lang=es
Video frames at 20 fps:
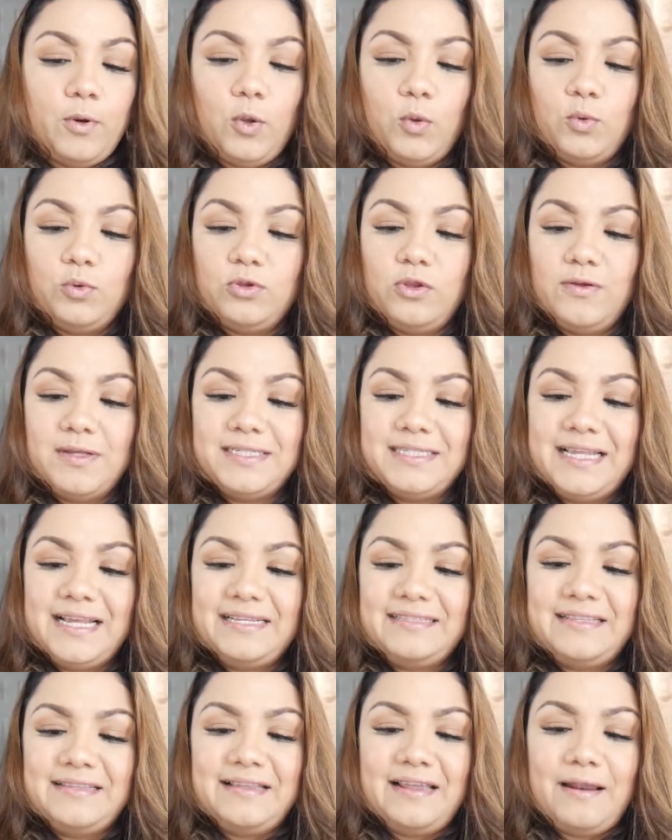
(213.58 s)
producto es
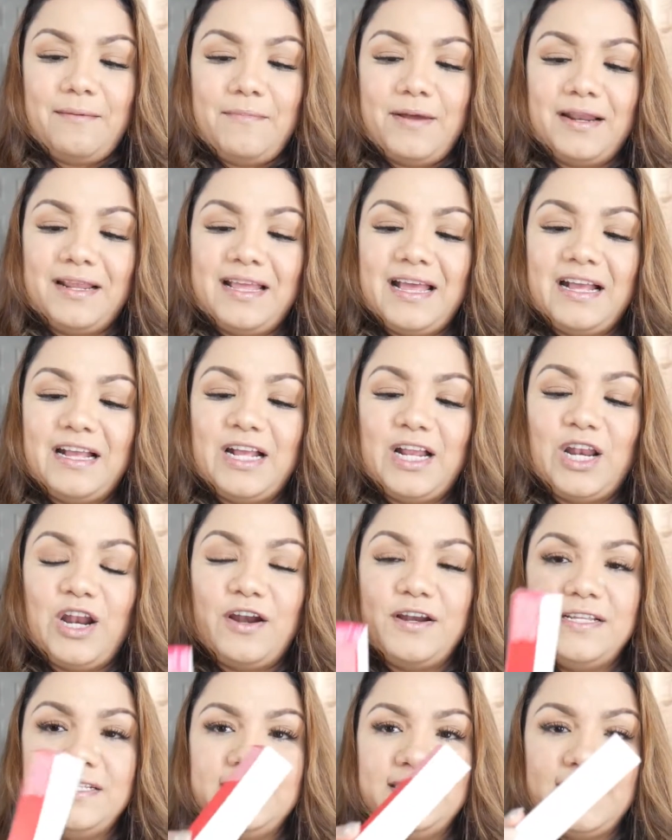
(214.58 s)
este de la marca
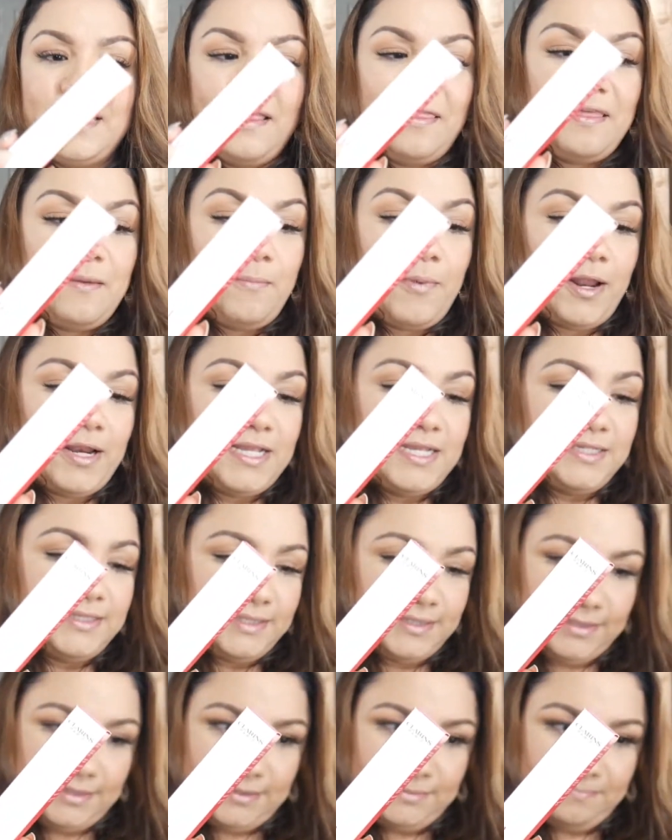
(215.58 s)
Clarins de
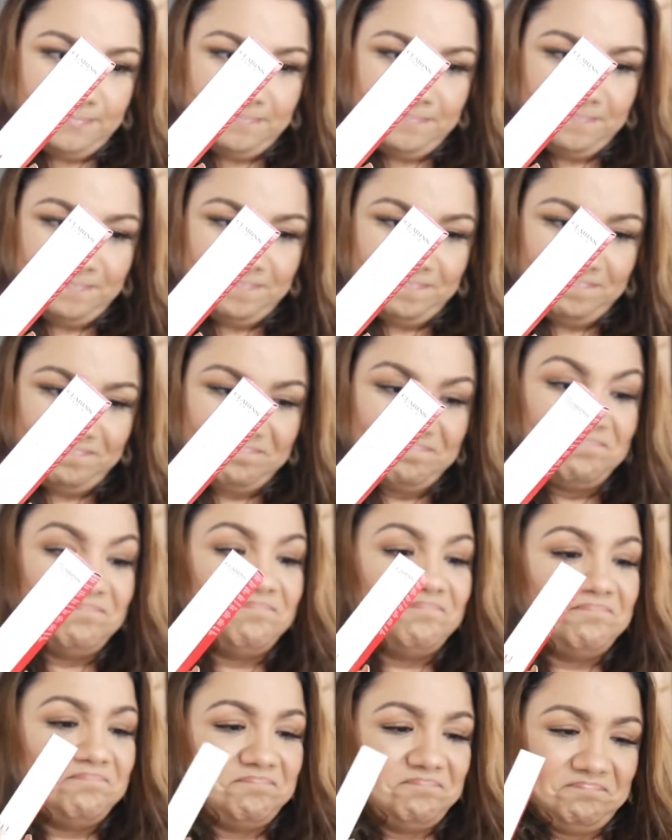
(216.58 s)
París.
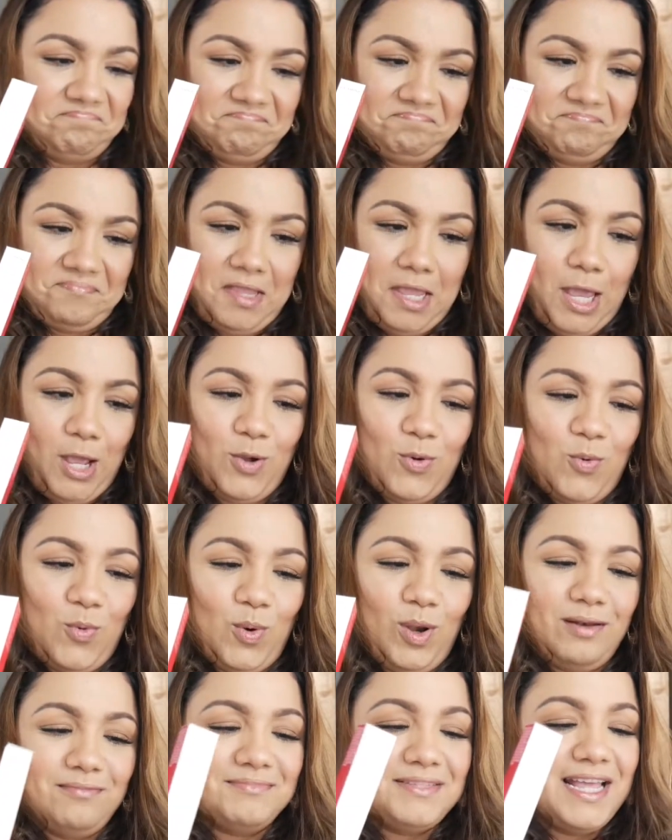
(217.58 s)
Qué
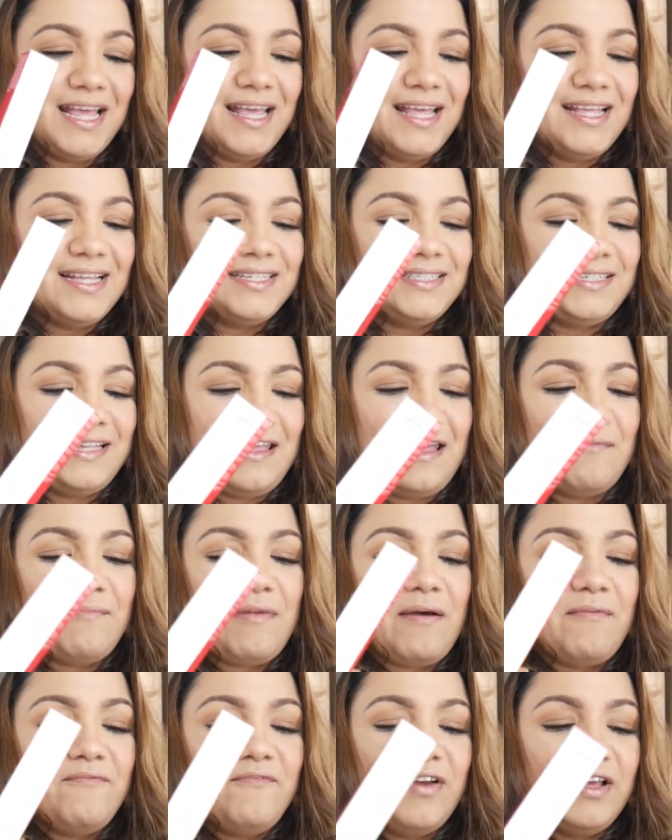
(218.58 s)
cool. Se
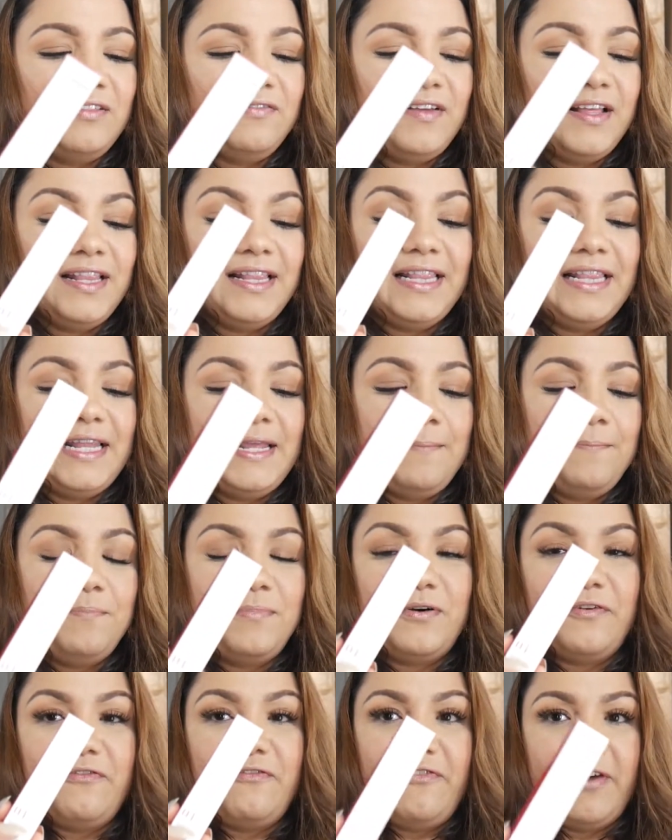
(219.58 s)
llama Velvet Lip
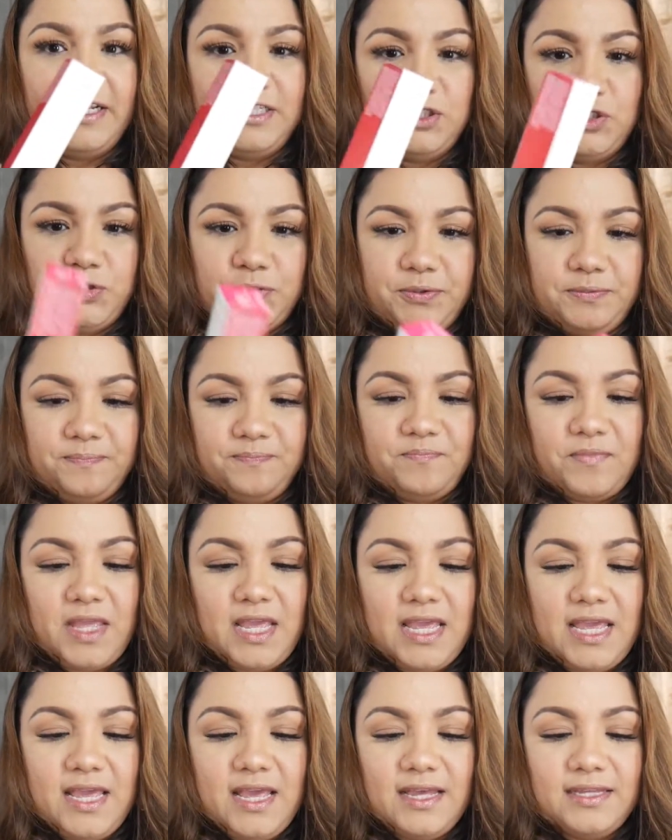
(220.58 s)
Perfector.
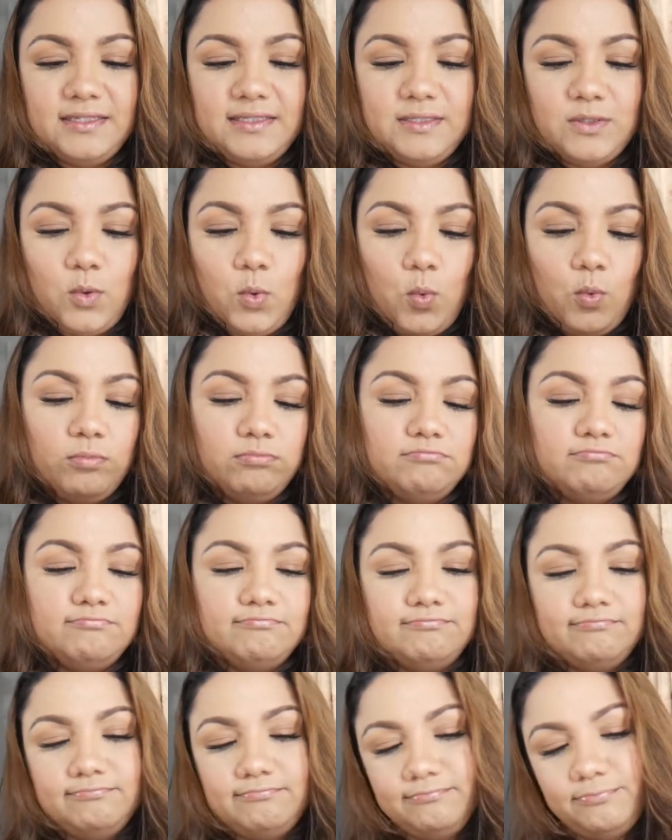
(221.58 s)
Y es un
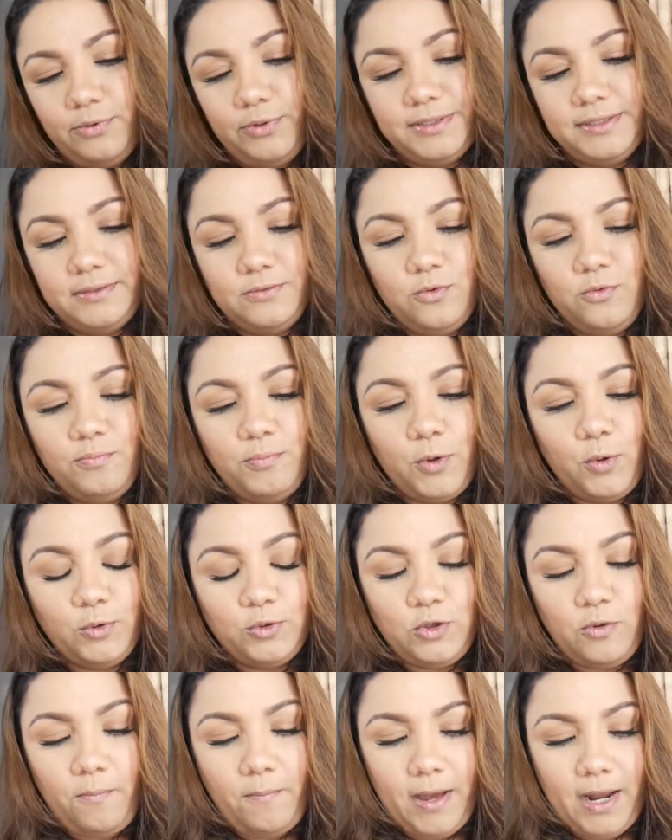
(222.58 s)
pues un
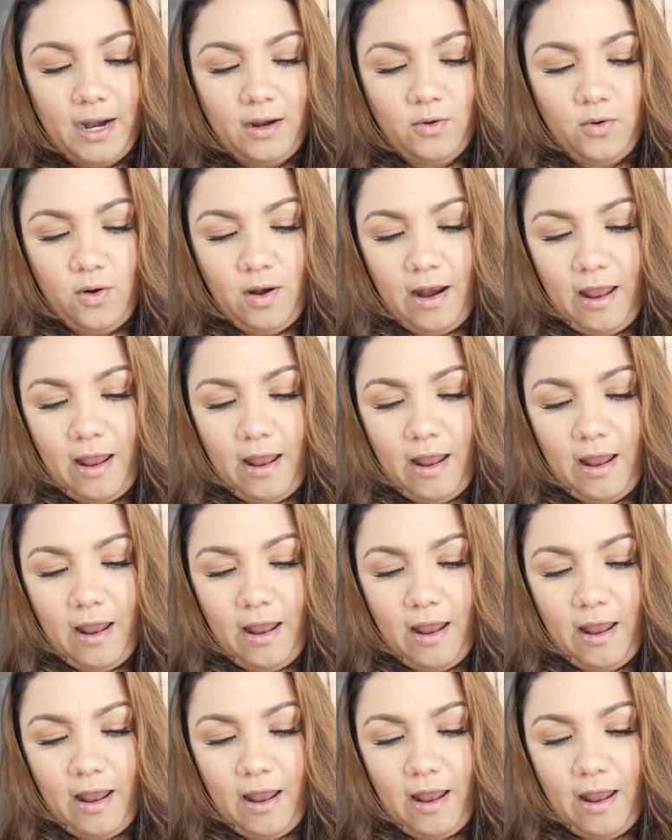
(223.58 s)
producto para los